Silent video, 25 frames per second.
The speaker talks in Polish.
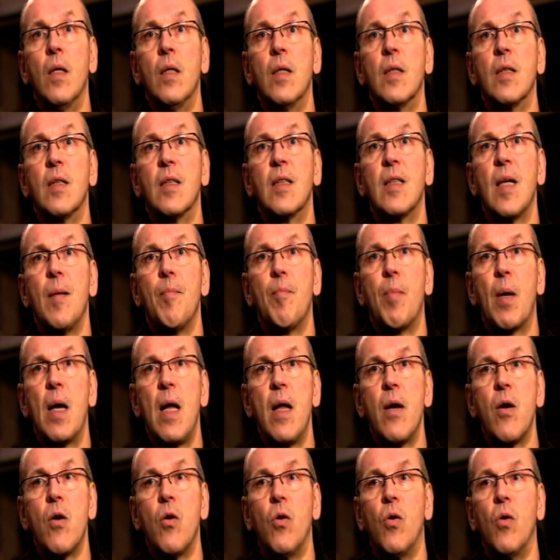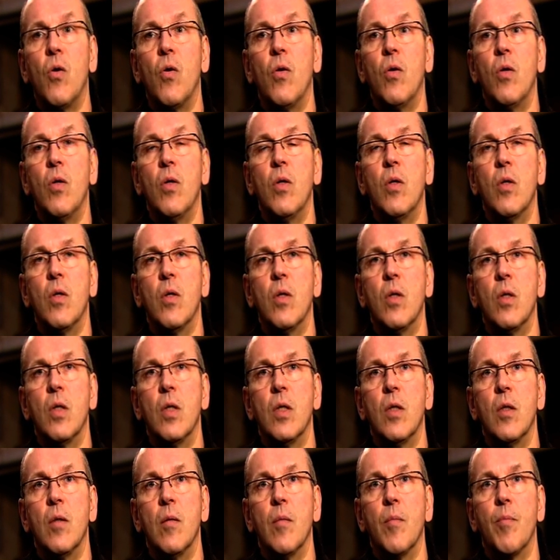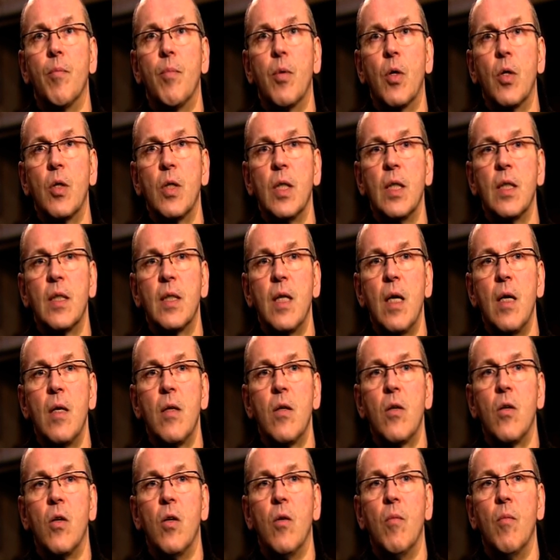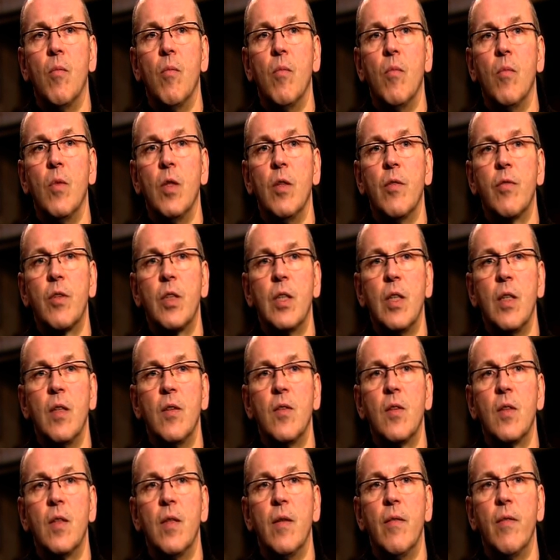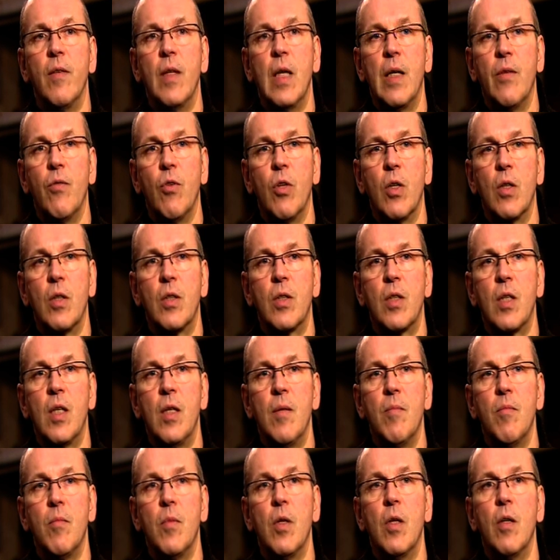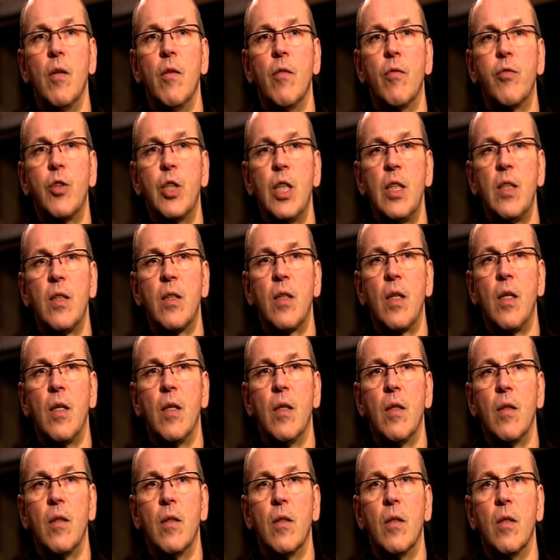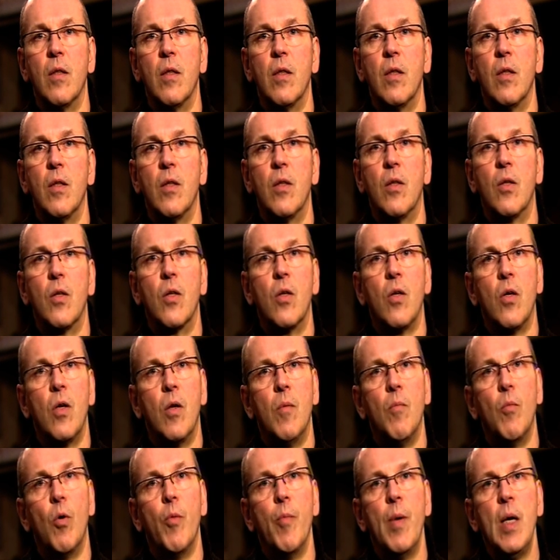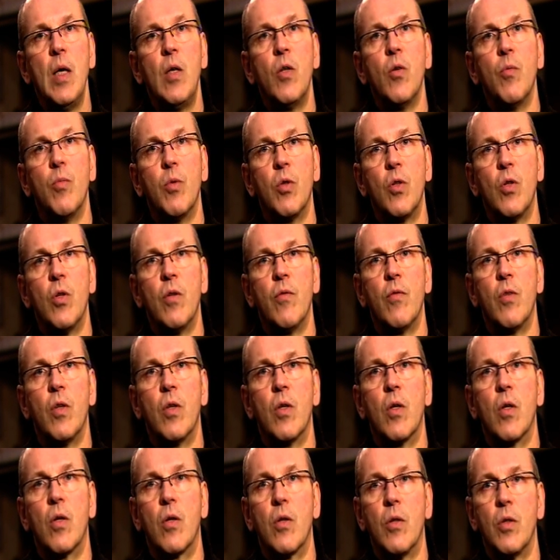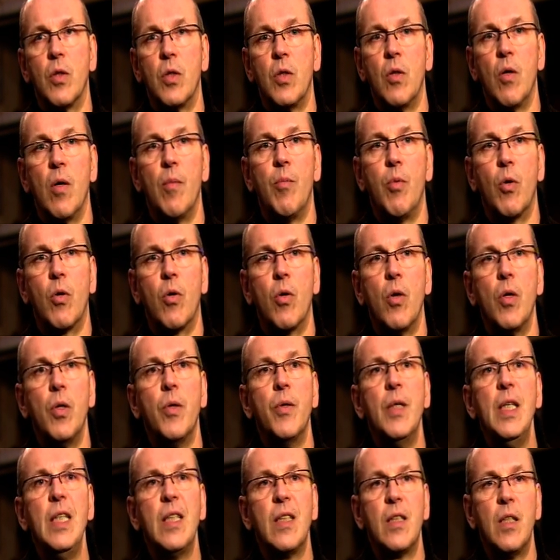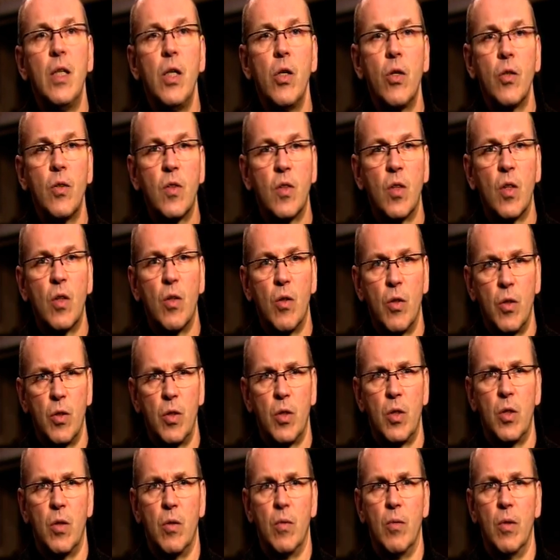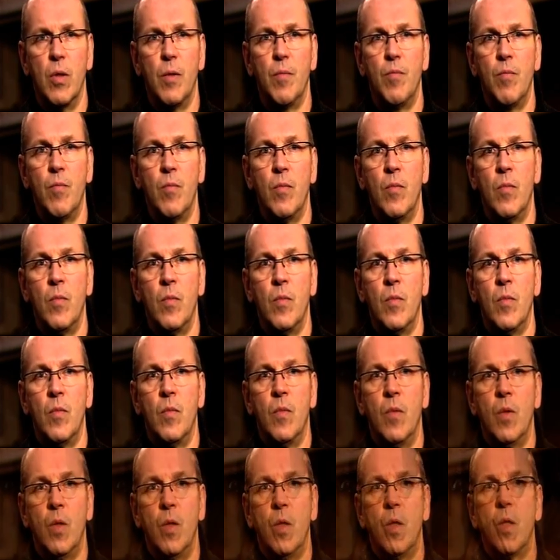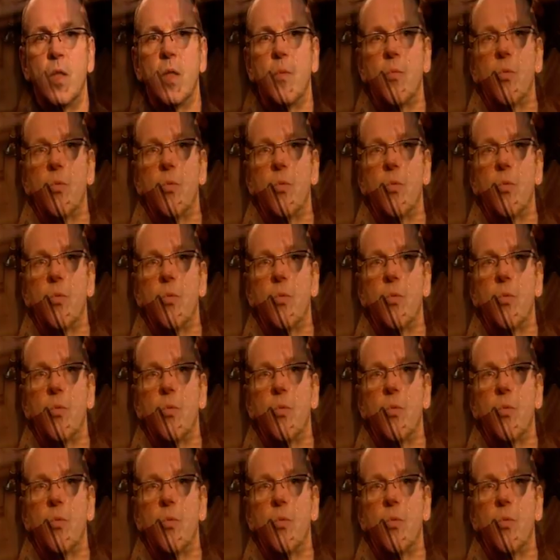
zabrano protestantom w księstwie jaworskim wszystkie y, do momentu budowy kościoła pokoju istniejące kościoła. To